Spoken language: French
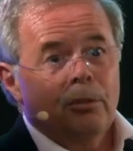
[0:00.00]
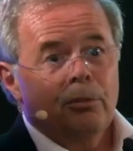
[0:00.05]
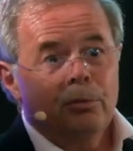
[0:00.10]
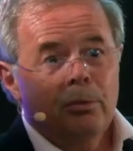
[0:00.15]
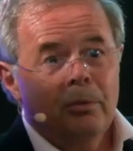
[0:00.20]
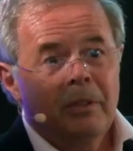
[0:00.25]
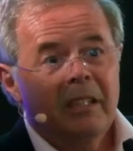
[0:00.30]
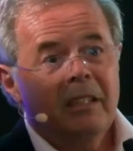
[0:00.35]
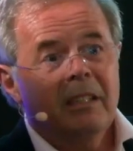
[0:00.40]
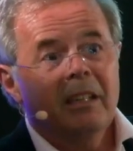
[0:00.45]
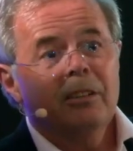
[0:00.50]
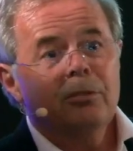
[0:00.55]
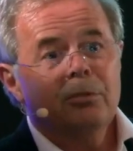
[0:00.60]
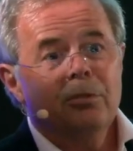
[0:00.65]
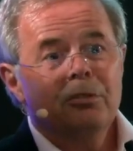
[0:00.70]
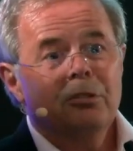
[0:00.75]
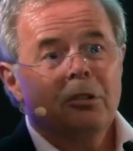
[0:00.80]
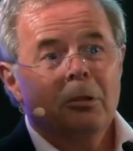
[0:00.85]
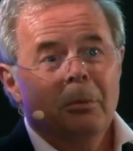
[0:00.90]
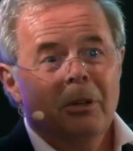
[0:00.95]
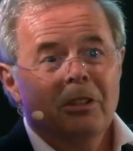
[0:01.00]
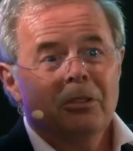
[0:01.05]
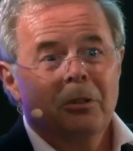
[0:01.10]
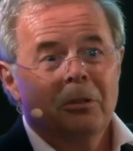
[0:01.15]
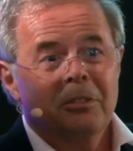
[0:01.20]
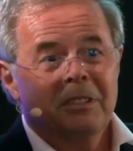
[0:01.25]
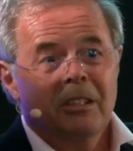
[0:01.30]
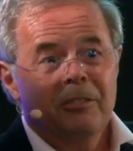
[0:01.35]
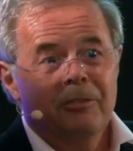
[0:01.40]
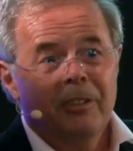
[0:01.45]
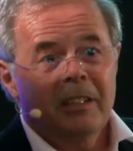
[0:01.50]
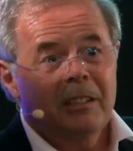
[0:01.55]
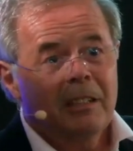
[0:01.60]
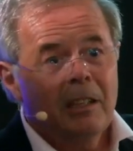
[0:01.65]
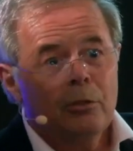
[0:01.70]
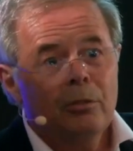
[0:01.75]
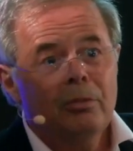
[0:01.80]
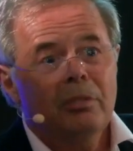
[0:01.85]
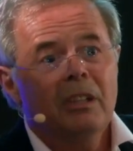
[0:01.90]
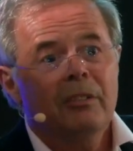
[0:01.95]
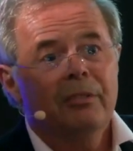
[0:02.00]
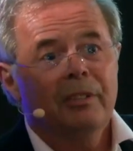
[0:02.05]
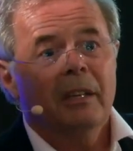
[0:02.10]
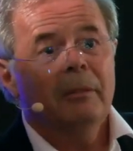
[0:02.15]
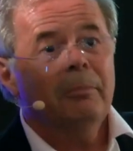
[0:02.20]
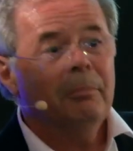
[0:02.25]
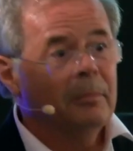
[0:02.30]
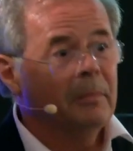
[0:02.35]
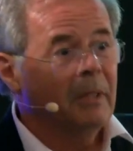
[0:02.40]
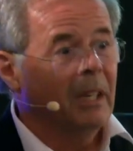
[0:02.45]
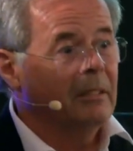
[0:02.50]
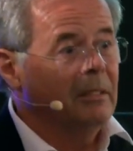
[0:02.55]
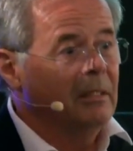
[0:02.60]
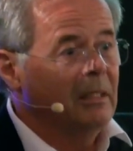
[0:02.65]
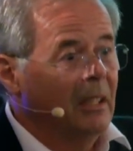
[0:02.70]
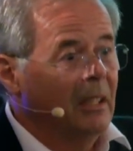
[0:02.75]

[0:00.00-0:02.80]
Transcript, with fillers: souligner justement que cette fierté est justifiée. Hein.